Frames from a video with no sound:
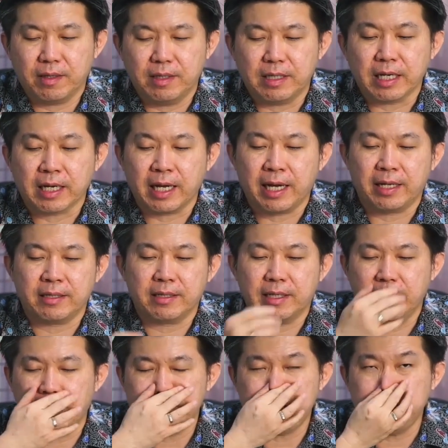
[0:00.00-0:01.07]
dengan
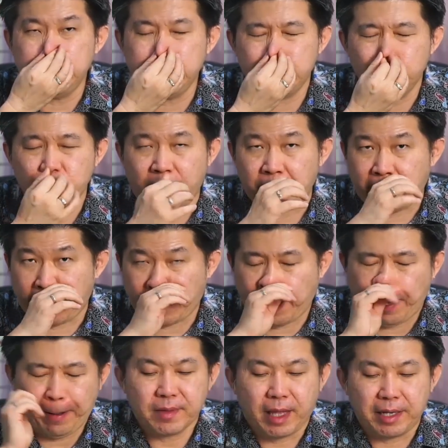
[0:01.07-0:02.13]
gaji UMR.